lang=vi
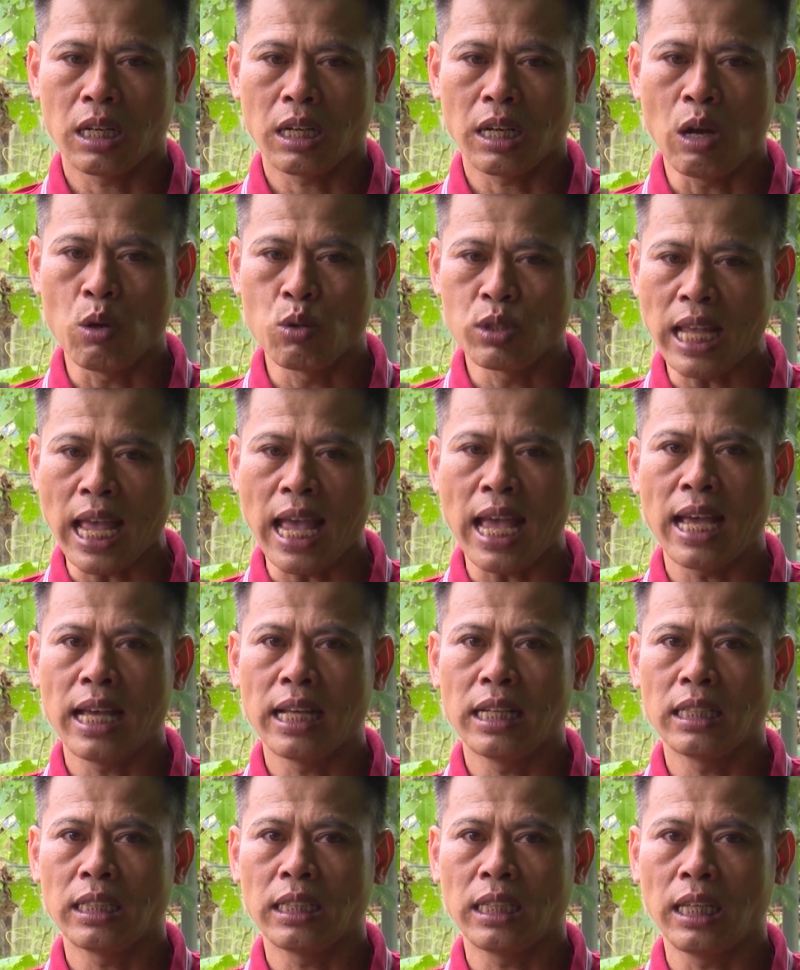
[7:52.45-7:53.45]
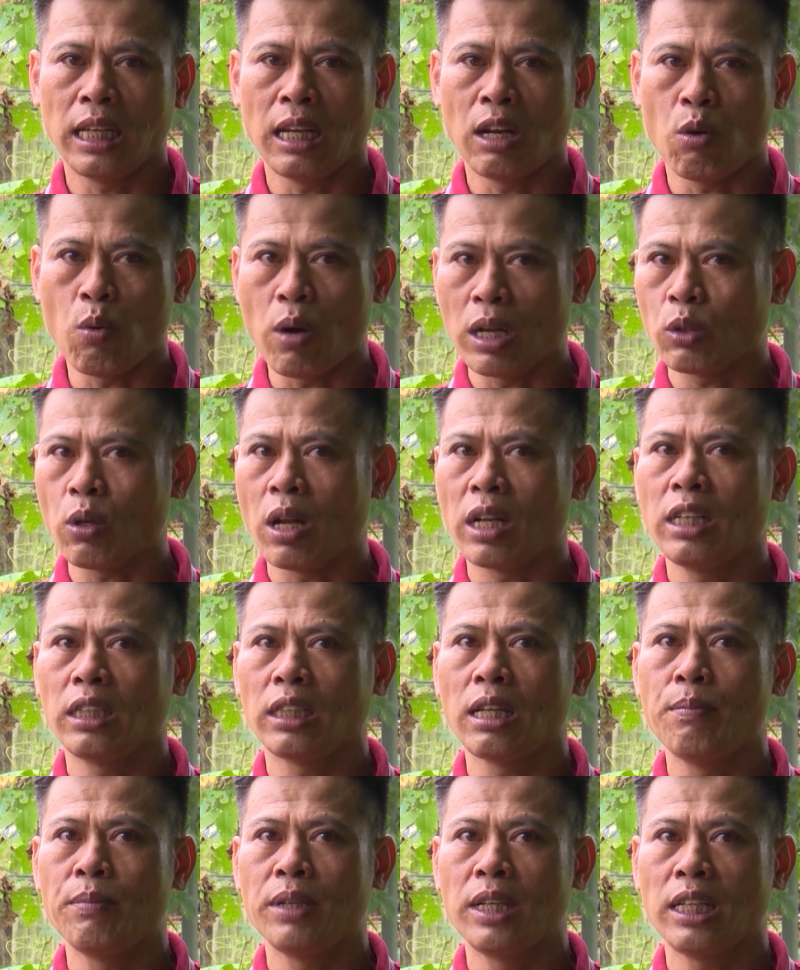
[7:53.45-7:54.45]
đầu ra thì là hoàn toàn yên
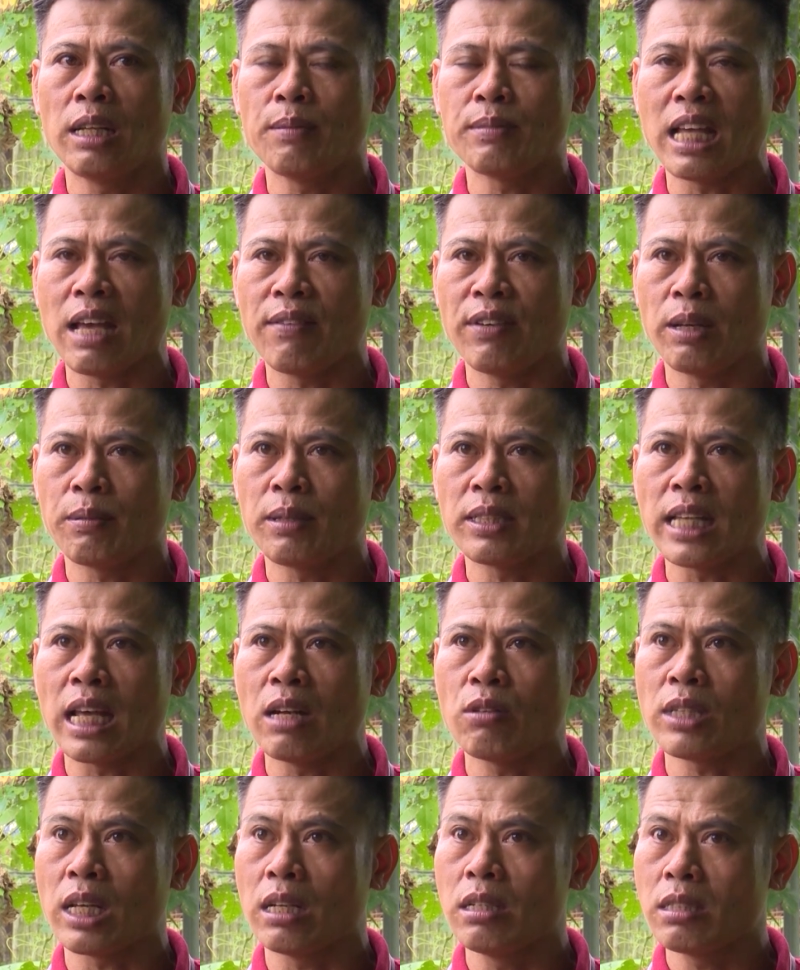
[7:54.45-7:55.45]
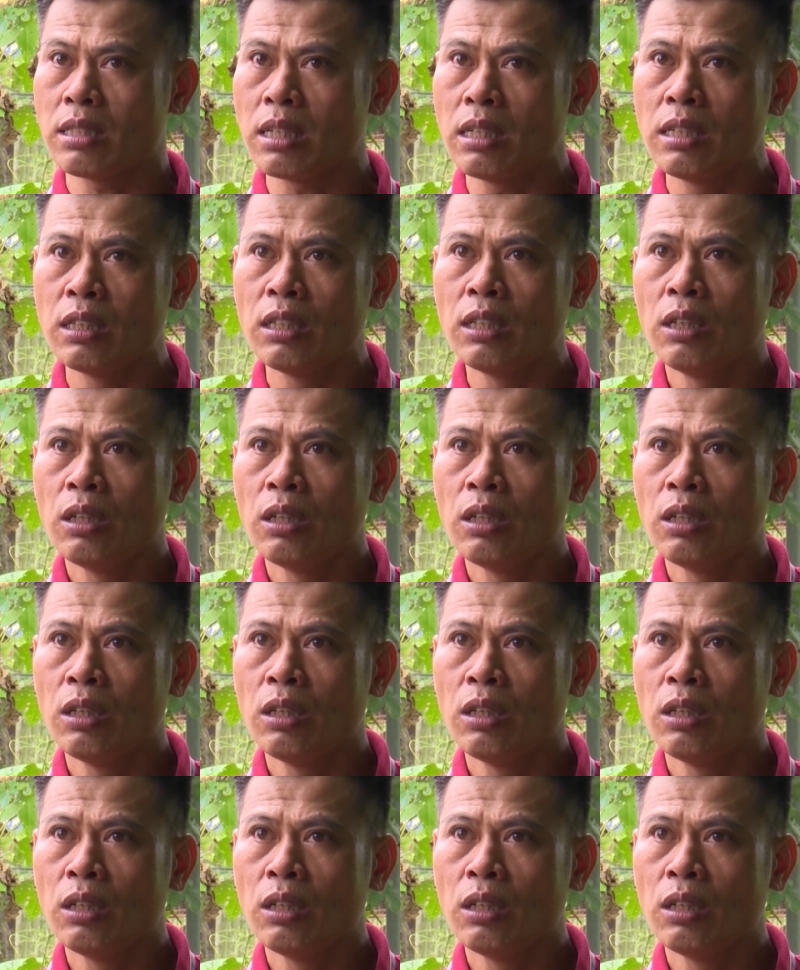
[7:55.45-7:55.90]
tâm khi tham gia với hợp tác xã nông sản Lương Sơn